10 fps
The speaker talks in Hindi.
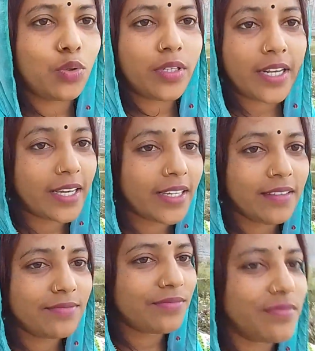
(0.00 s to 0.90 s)
गुड
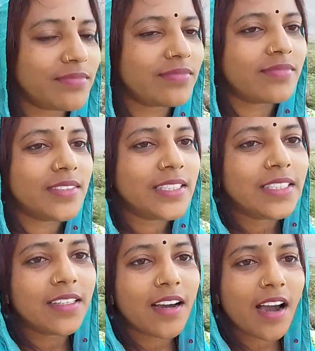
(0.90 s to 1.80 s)
डे
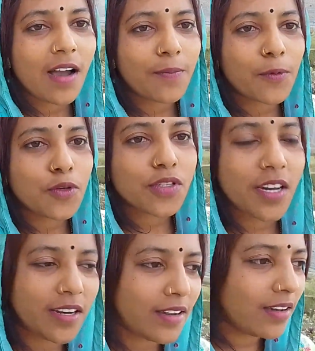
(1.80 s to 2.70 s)
आप खुश
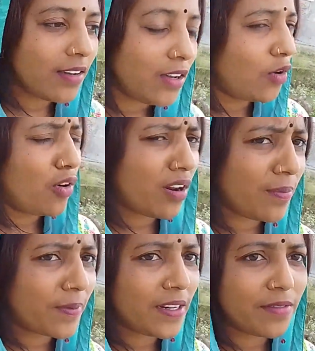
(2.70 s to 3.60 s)
रहना और
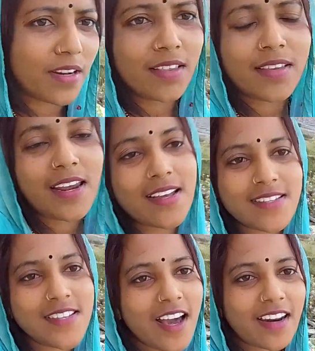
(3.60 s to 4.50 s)
आपके नवरात्रे
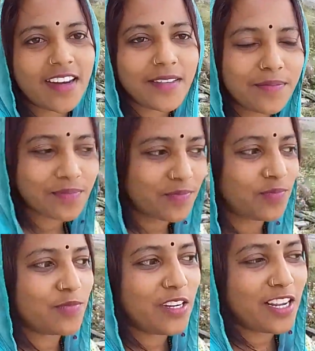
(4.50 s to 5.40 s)
कैसे जा रहे हैं
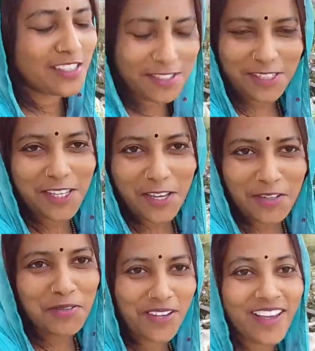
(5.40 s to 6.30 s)
फिलहाल अच्छे जा
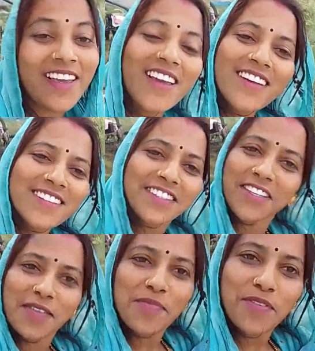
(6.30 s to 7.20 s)
रहे होंगे
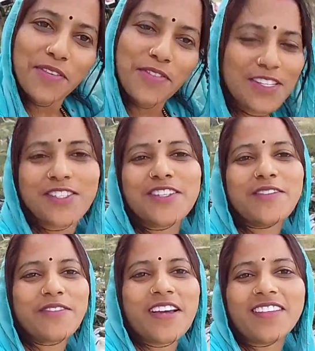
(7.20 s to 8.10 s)
जिनके पूरे फर्स्ट
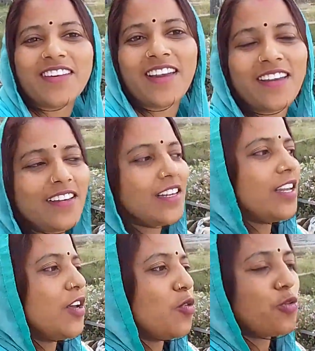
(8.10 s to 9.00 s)
नवरात्र हैं
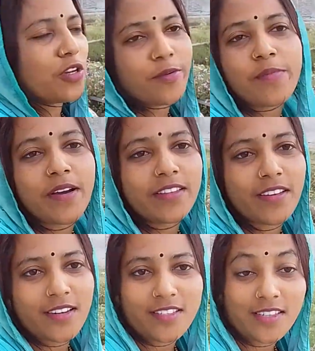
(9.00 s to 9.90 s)
उन्हें भी
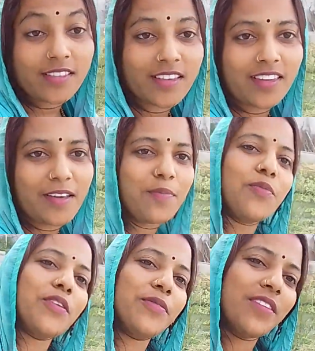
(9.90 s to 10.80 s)
माता रानी शक्ति दे
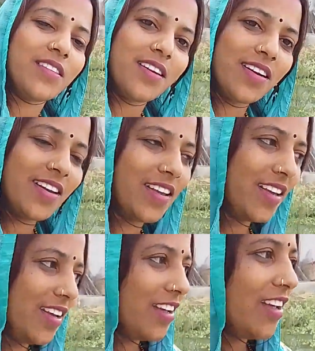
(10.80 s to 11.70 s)
पूरी व्रत रखने
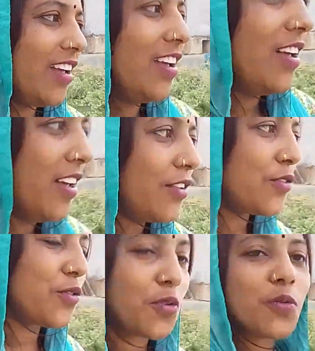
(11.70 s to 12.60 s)
की
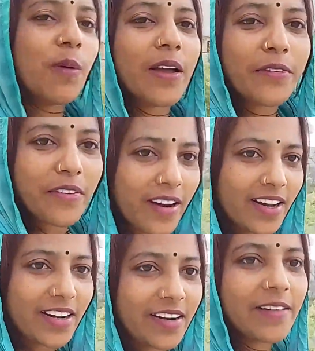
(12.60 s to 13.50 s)
तो बाय
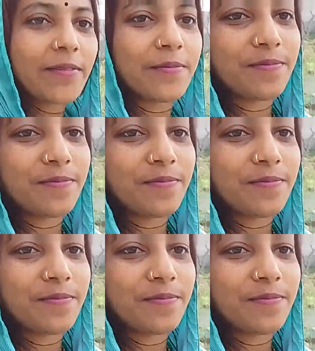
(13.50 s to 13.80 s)
फ्रेंड